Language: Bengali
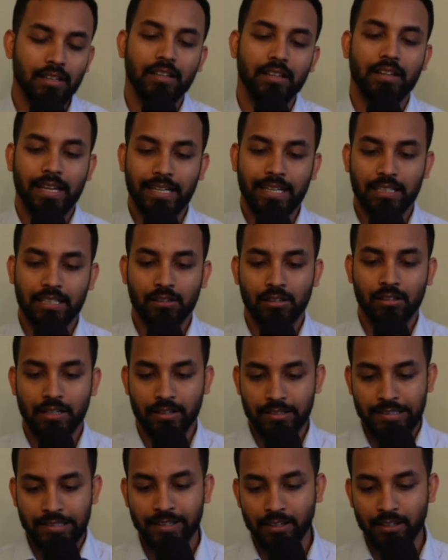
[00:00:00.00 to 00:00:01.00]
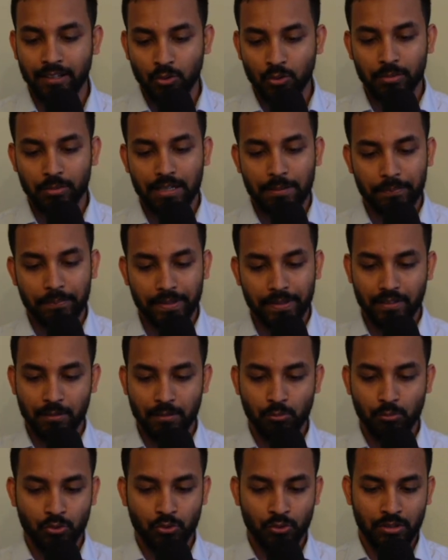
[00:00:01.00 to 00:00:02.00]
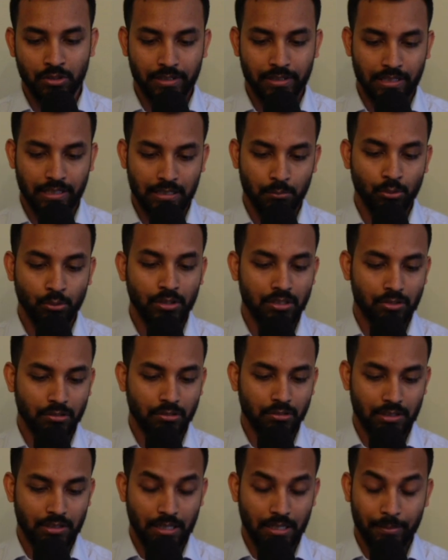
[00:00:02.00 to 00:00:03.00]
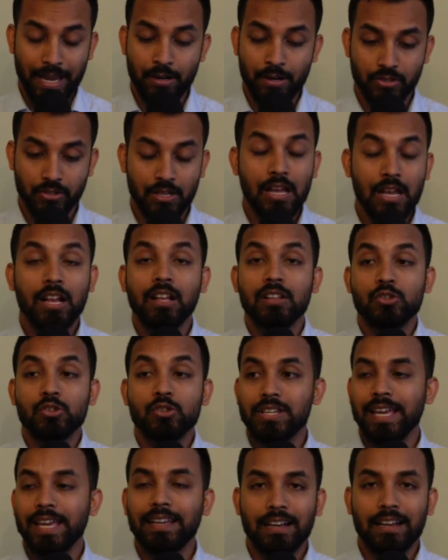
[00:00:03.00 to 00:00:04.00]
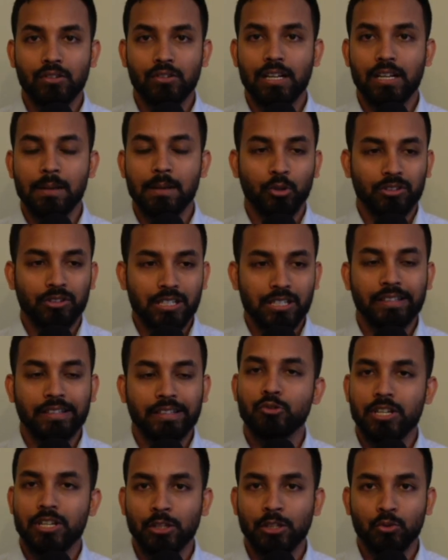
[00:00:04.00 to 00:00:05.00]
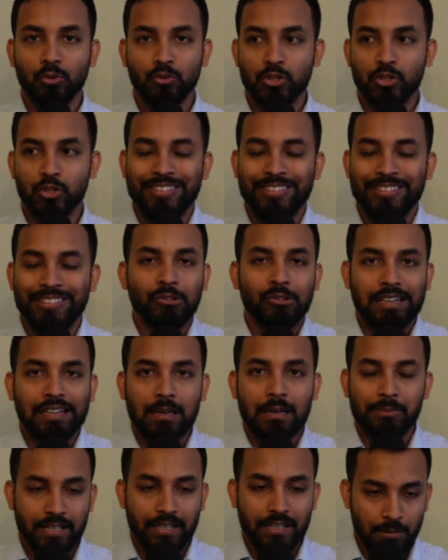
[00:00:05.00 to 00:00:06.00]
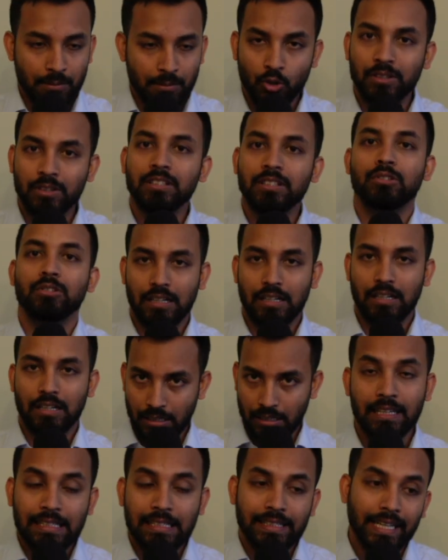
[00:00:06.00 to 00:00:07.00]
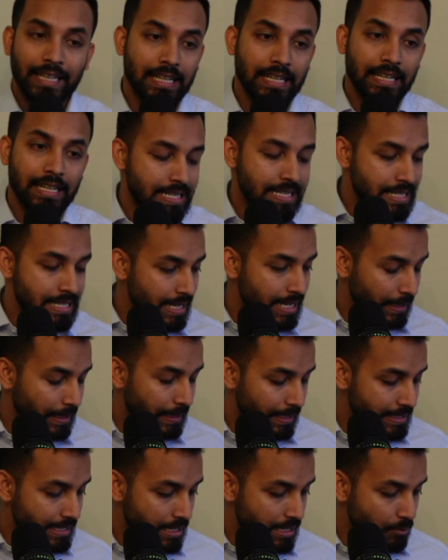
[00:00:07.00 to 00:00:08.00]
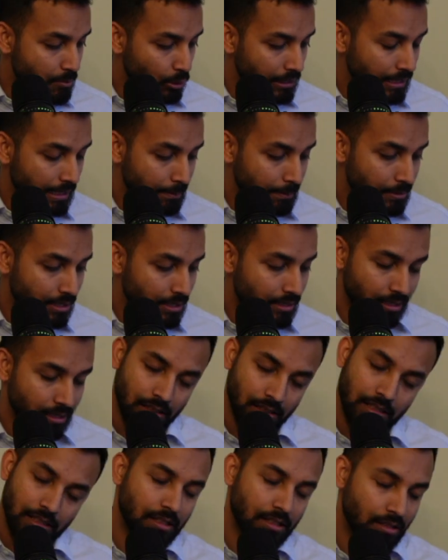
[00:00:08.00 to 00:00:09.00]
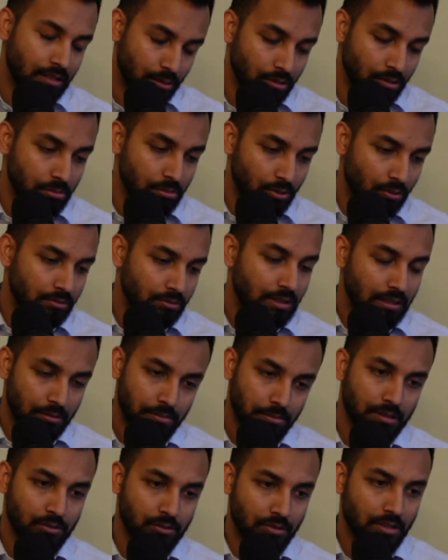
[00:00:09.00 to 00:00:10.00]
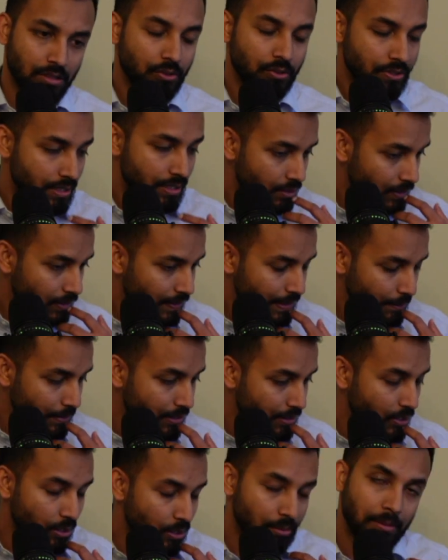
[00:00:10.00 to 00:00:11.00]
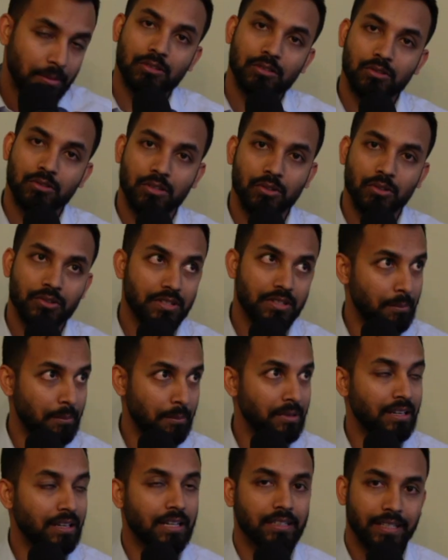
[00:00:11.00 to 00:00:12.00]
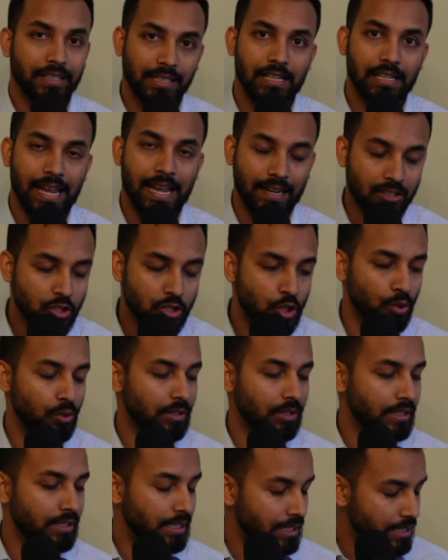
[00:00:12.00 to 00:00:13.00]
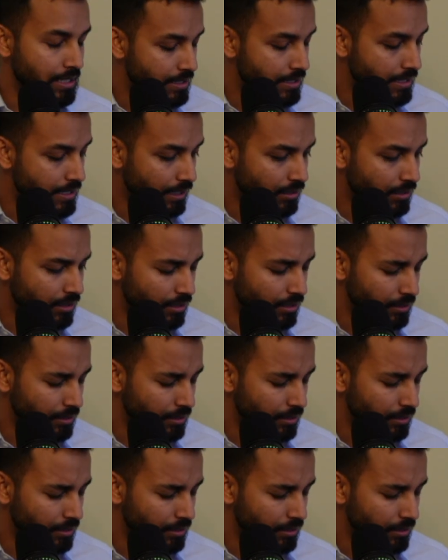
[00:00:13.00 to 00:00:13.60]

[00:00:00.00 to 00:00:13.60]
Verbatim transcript: এটা এরা স্বীকারও করবেন আপনাদেরকে বুঝতে দিবেন একটা ভুলের জগতে রাখবে অ্যানিওয়েজ সো যেই কারণে পদ্মা সেতু যেহেতু কোনো স্বাধীনতার নাম নেই এটা একটা পরাধীনতার নাম দেখেন এই যে ইয়ে কি জানি বলে আপনার এগুলো নিয়ে বলবো কত আলাপ আলোচনা করছি এগুলো নিয়ে বিচ্ছিন্নভাবে আলোচনা করছি যে আমেরিকাতে একটা অ্যাক্ট ছিল ইয়ে, কি জানি একটা